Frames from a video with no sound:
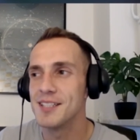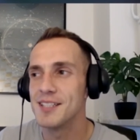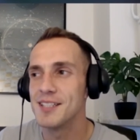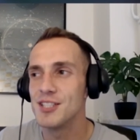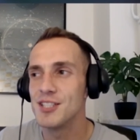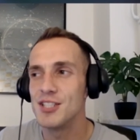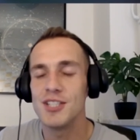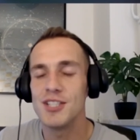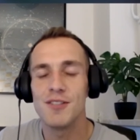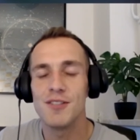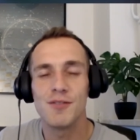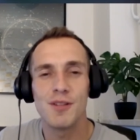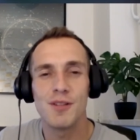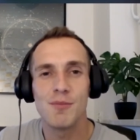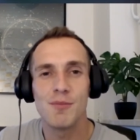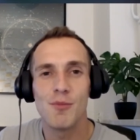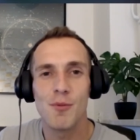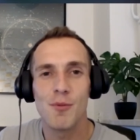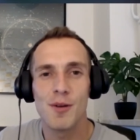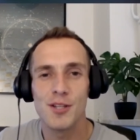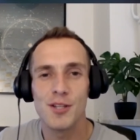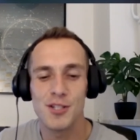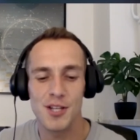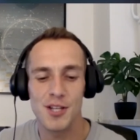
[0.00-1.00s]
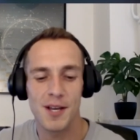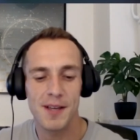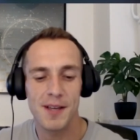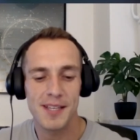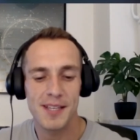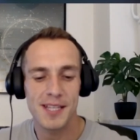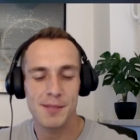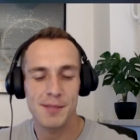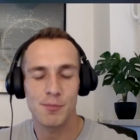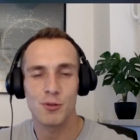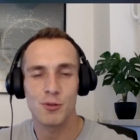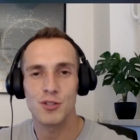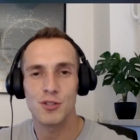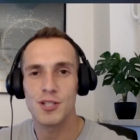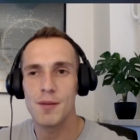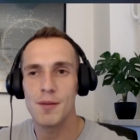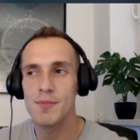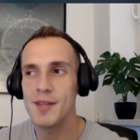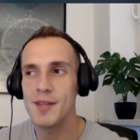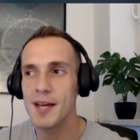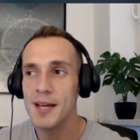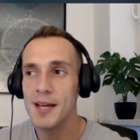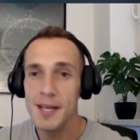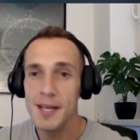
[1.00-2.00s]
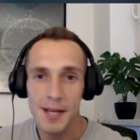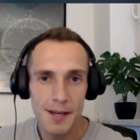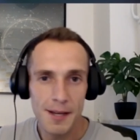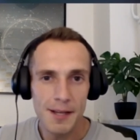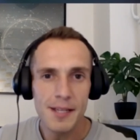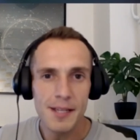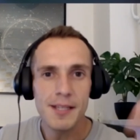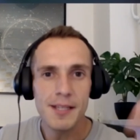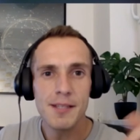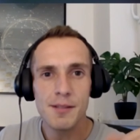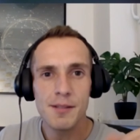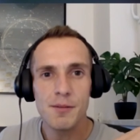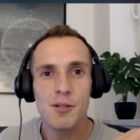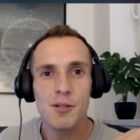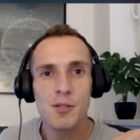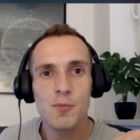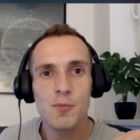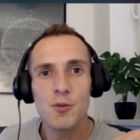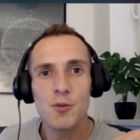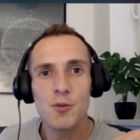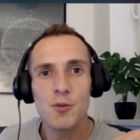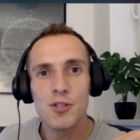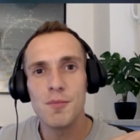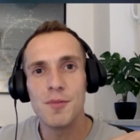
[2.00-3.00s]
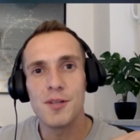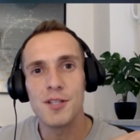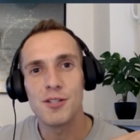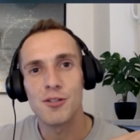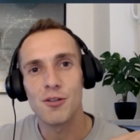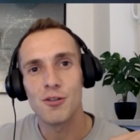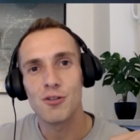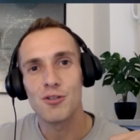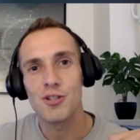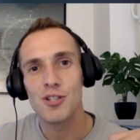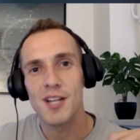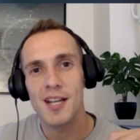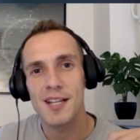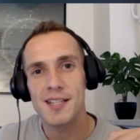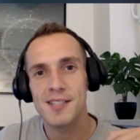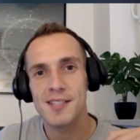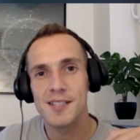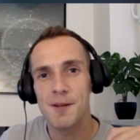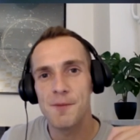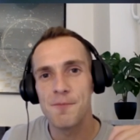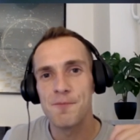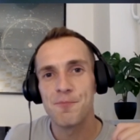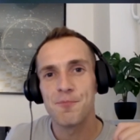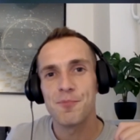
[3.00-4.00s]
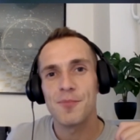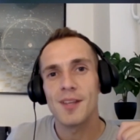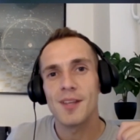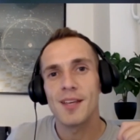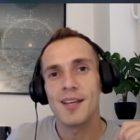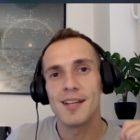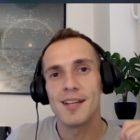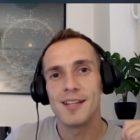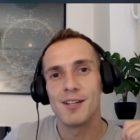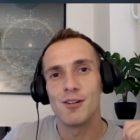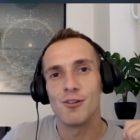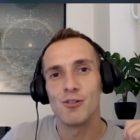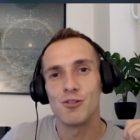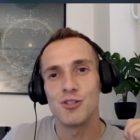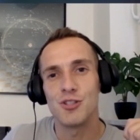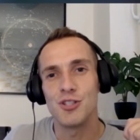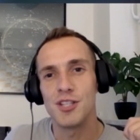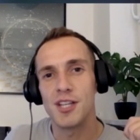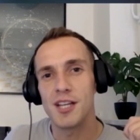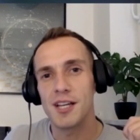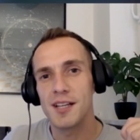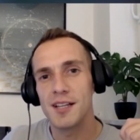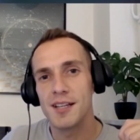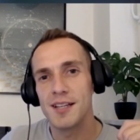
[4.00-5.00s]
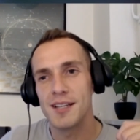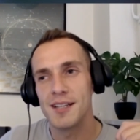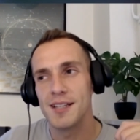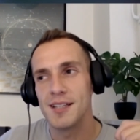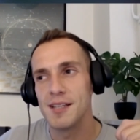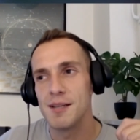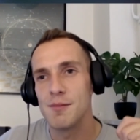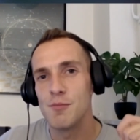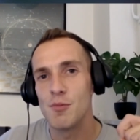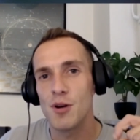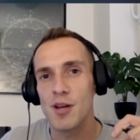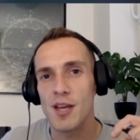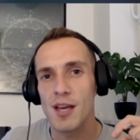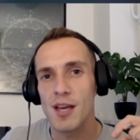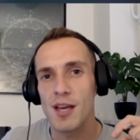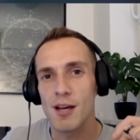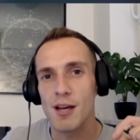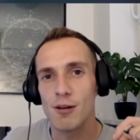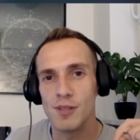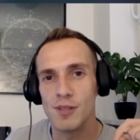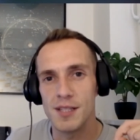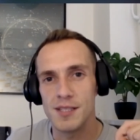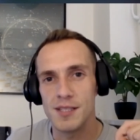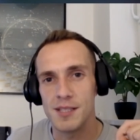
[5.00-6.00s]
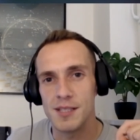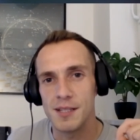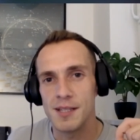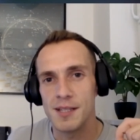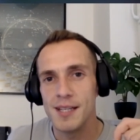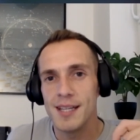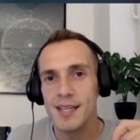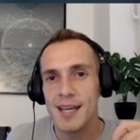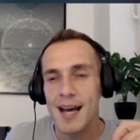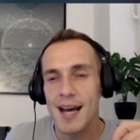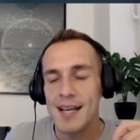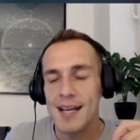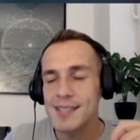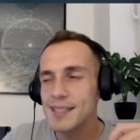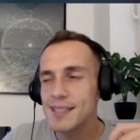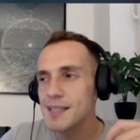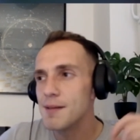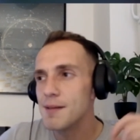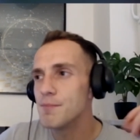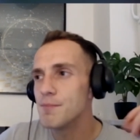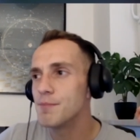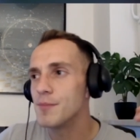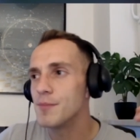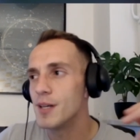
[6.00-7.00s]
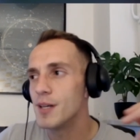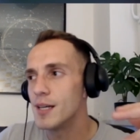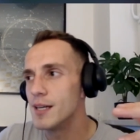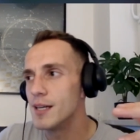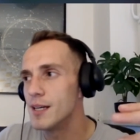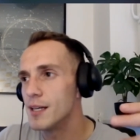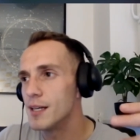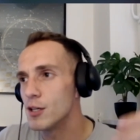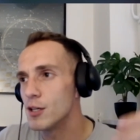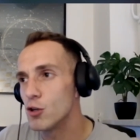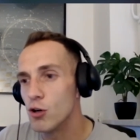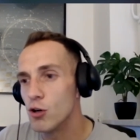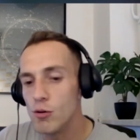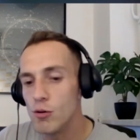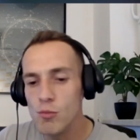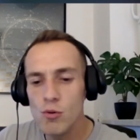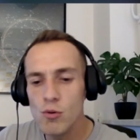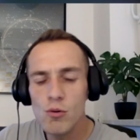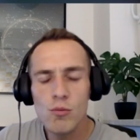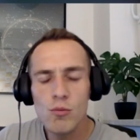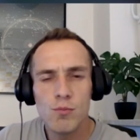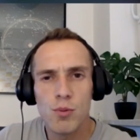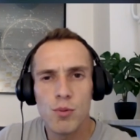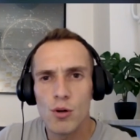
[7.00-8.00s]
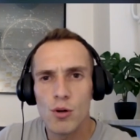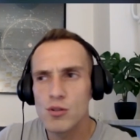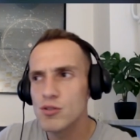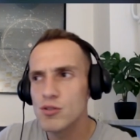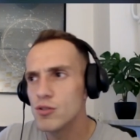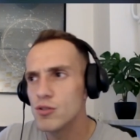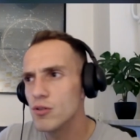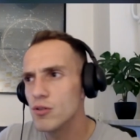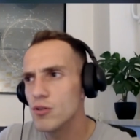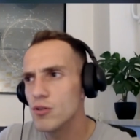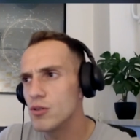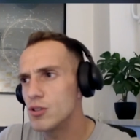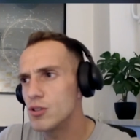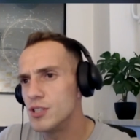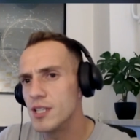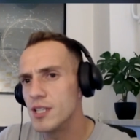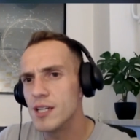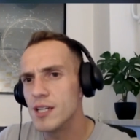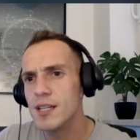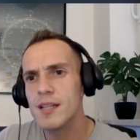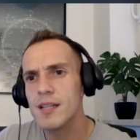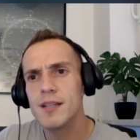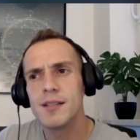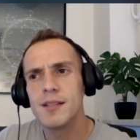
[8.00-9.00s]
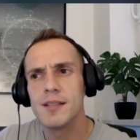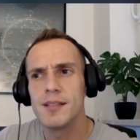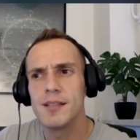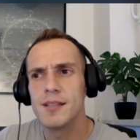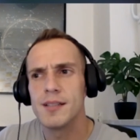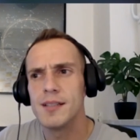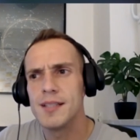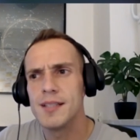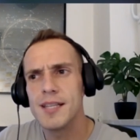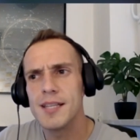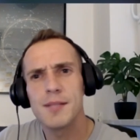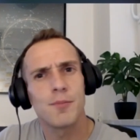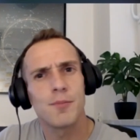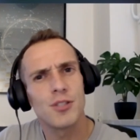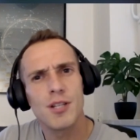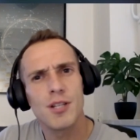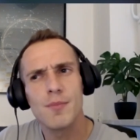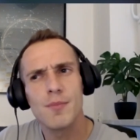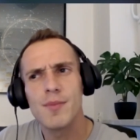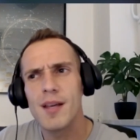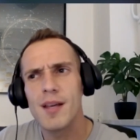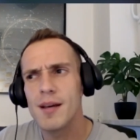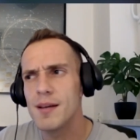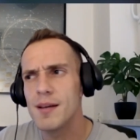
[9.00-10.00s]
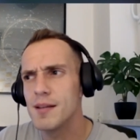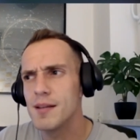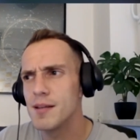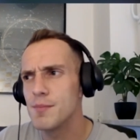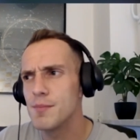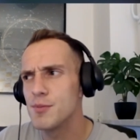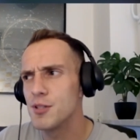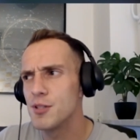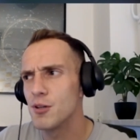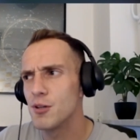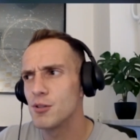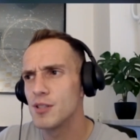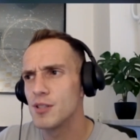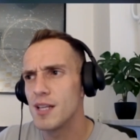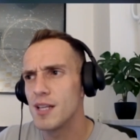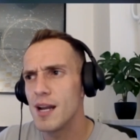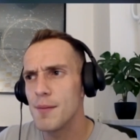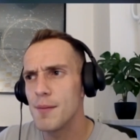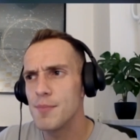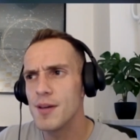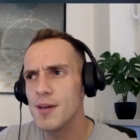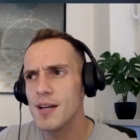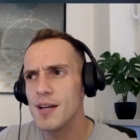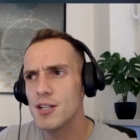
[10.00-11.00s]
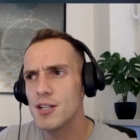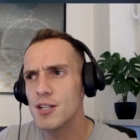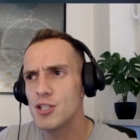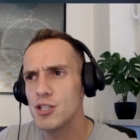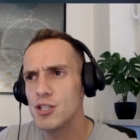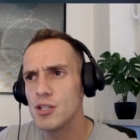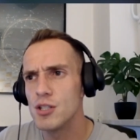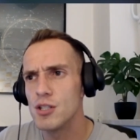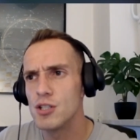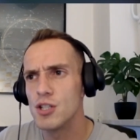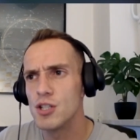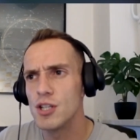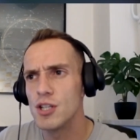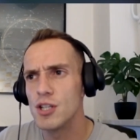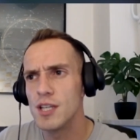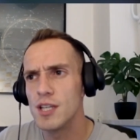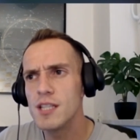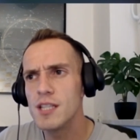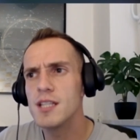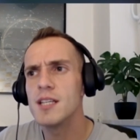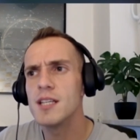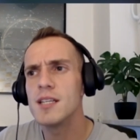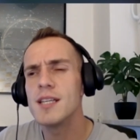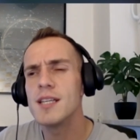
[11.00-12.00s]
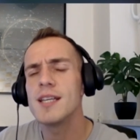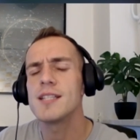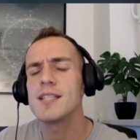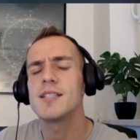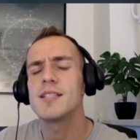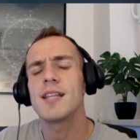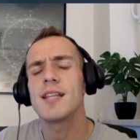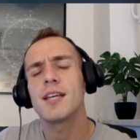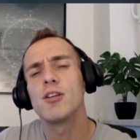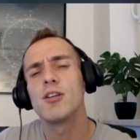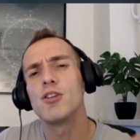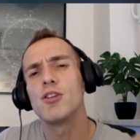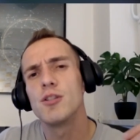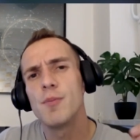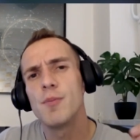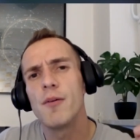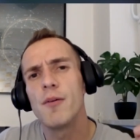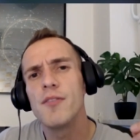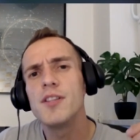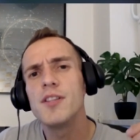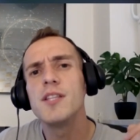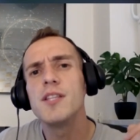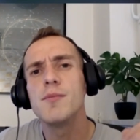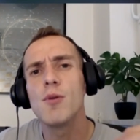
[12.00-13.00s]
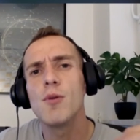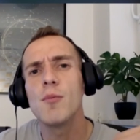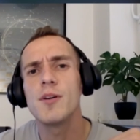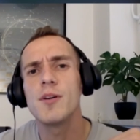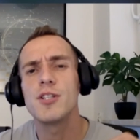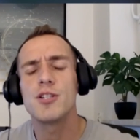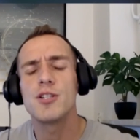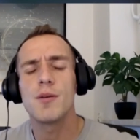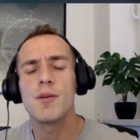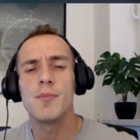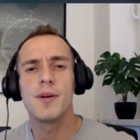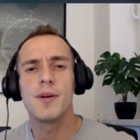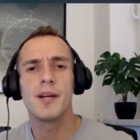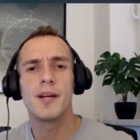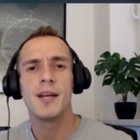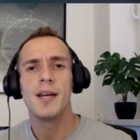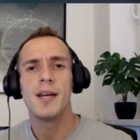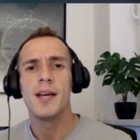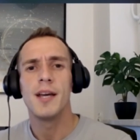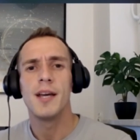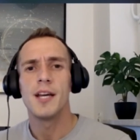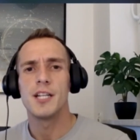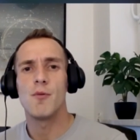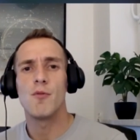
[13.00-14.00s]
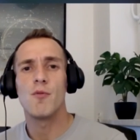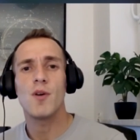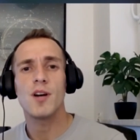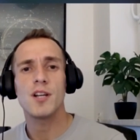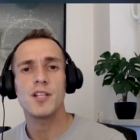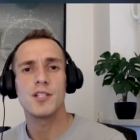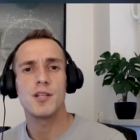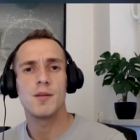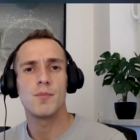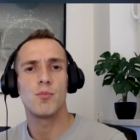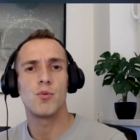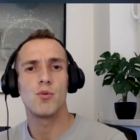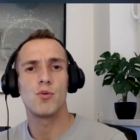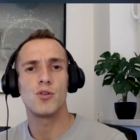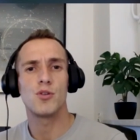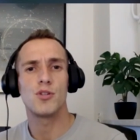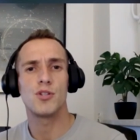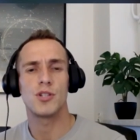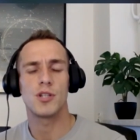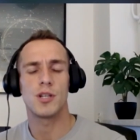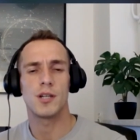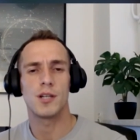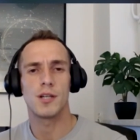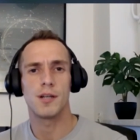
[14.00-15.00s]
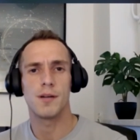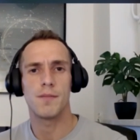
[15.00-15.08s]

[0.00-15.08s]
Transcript: Ci w tym momencie jest potrzebne. I rozpocznijmy 113 odcinek mojej audycji. A zatem komu, po co, gdzie jest potrzebna psychoterapia? Czy, czy kiedy jest taki odpowiedni moment, żeby, żeby właśnie pójść